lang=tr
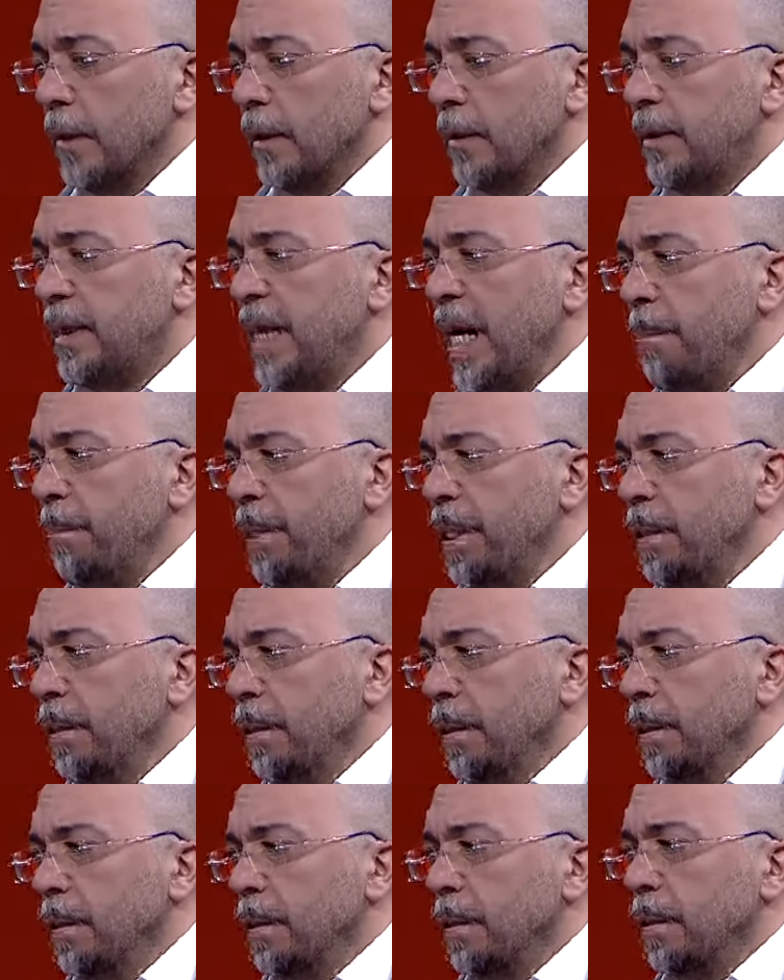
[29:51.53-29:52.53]

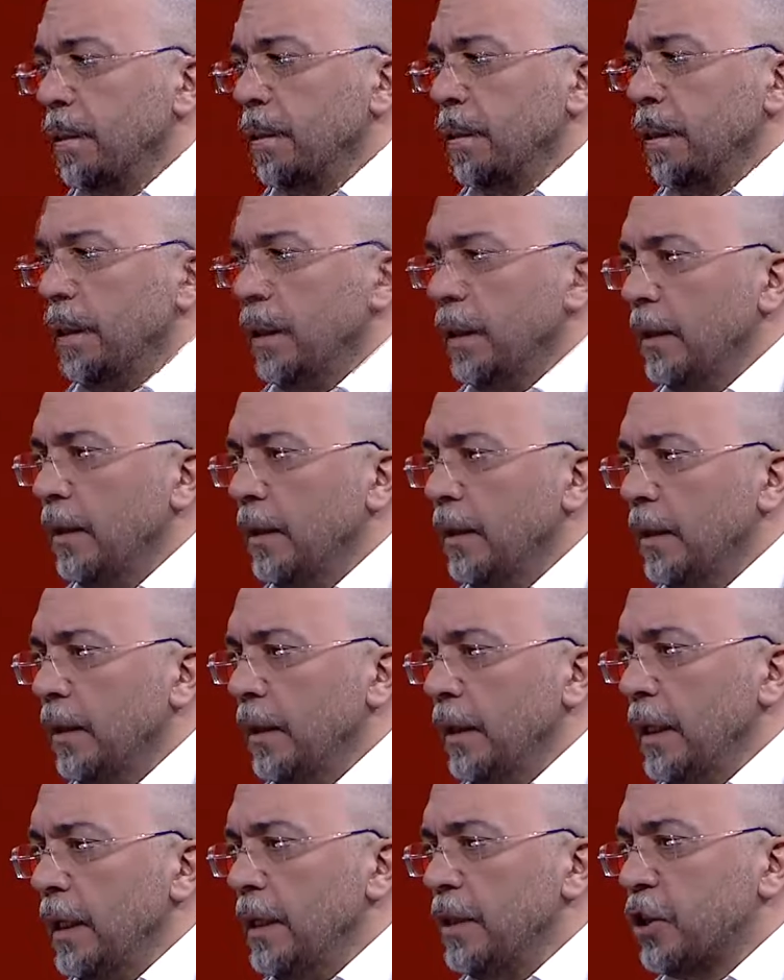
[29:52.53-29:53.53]
demin
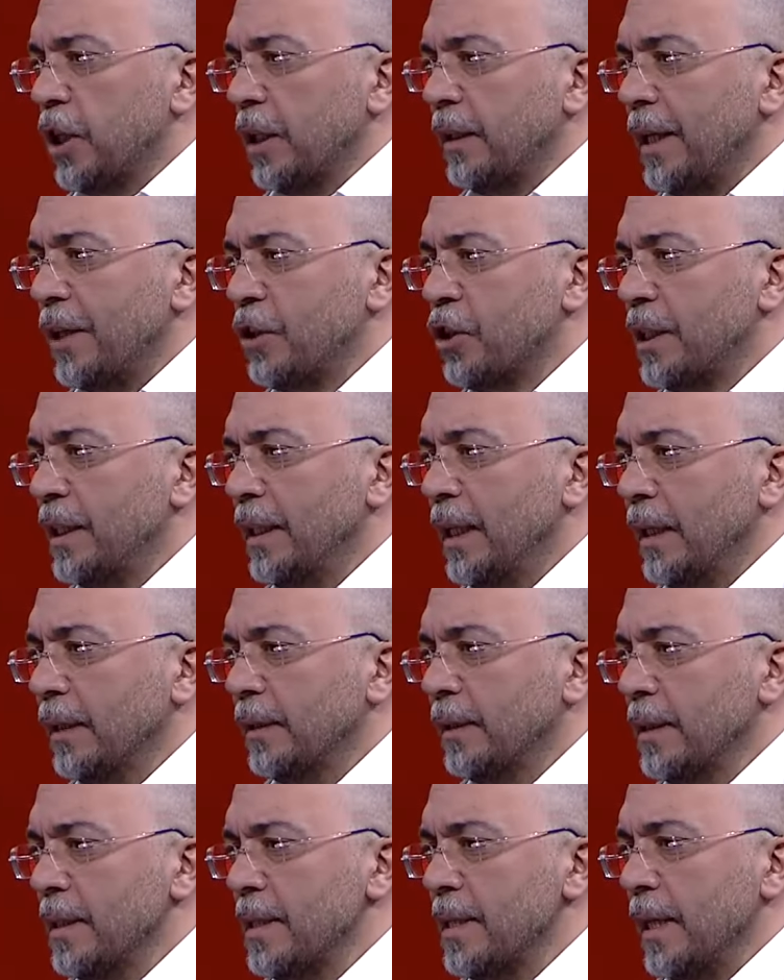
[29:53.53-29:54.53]
ilçe
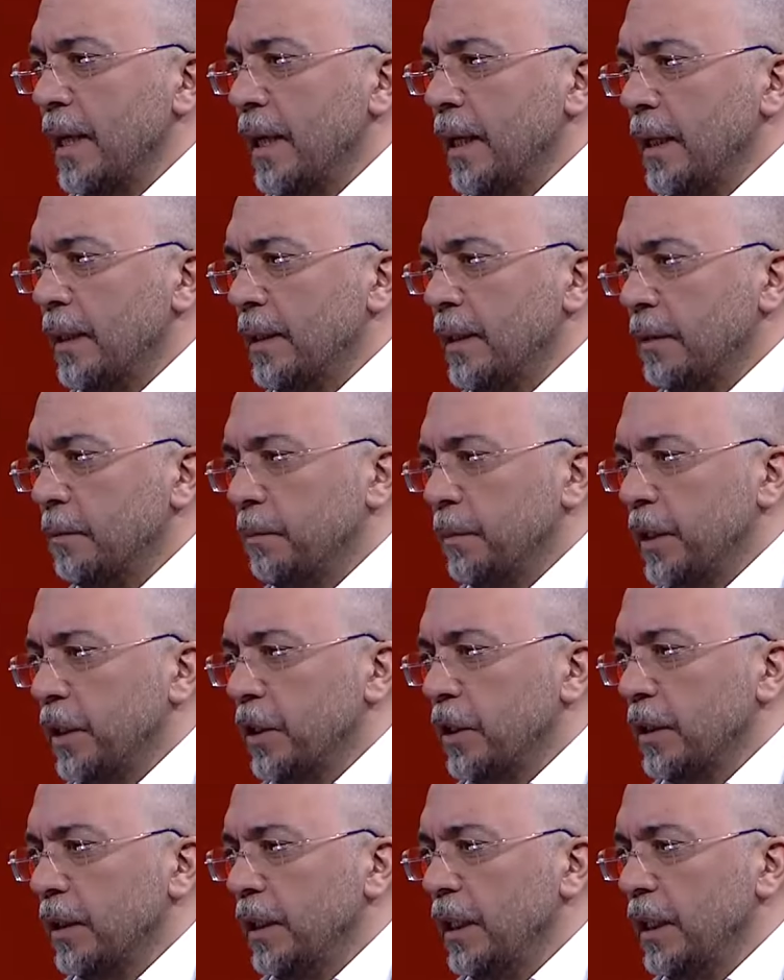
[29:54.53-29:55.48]
teşkilatını ziyaret etmiş.